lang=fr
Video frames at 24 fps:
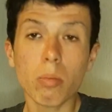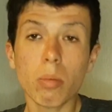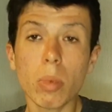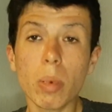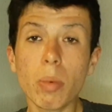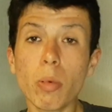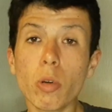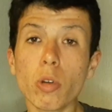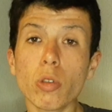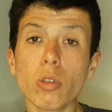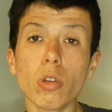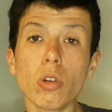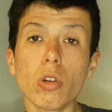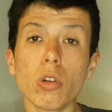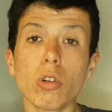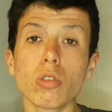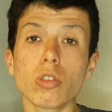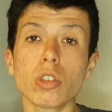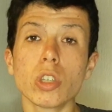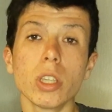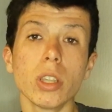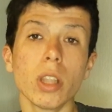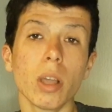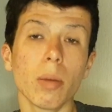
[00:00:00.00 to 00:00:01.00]
Mais pourtant,
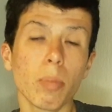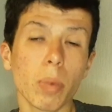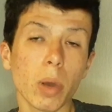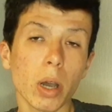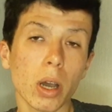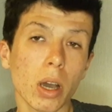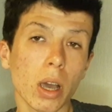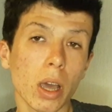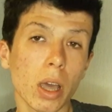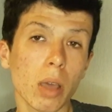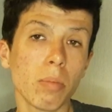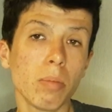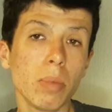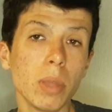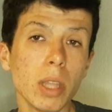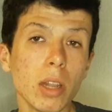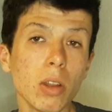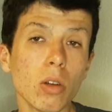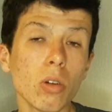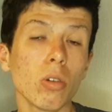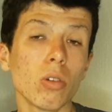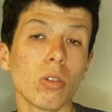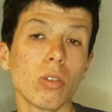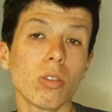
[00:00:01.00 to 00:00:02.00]
Angers n'a pas un
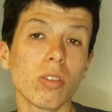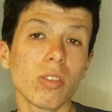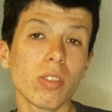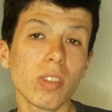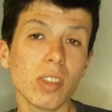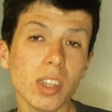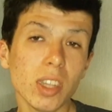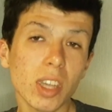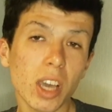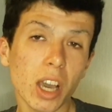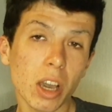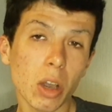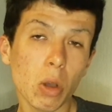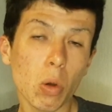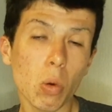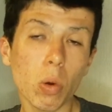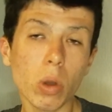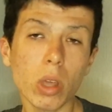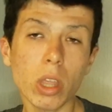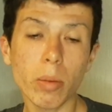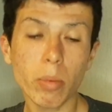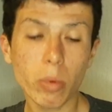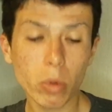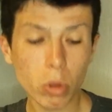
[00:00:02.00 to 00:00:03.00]
bilan si
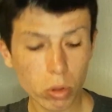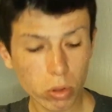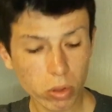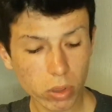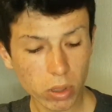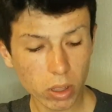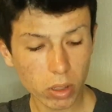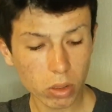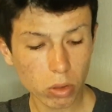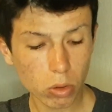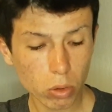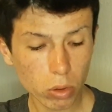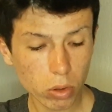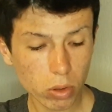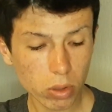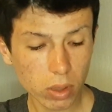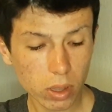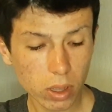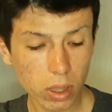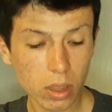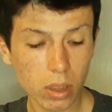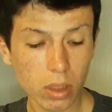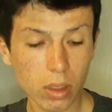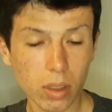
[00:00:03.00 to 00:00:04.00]
incroyable que ça sur
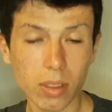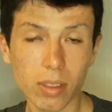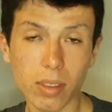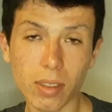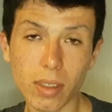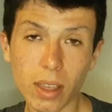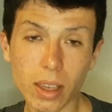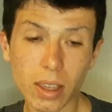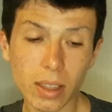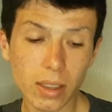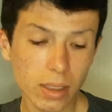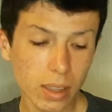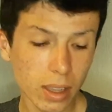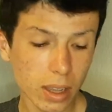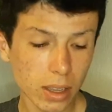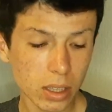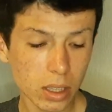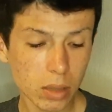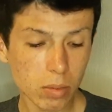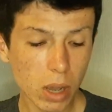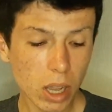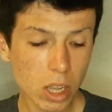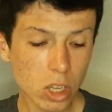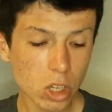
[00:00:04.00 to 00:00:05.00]
ces 5
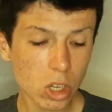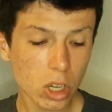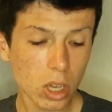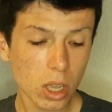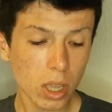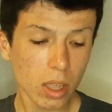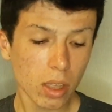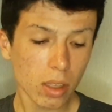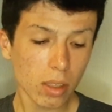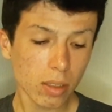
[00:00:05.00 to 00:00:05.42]
derniers matchs.